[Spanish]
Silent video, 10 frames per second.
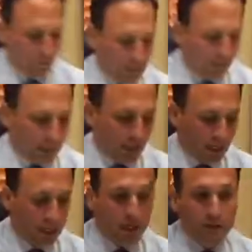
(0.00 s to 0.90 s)

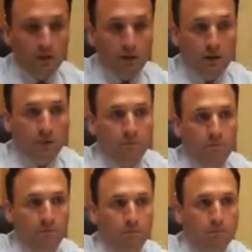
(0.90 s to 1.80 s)
para
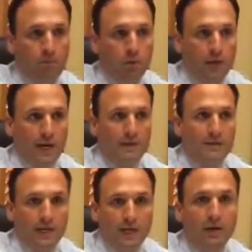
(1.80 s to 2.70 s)
poder
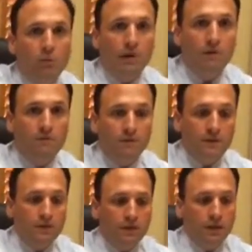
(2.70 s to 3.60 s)
acceder a un
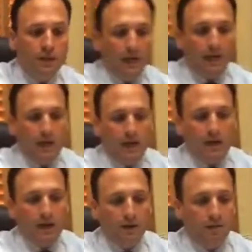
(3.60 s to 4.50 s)
edificio que
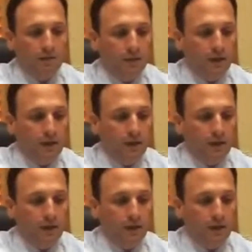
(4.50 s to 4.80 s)
tenga,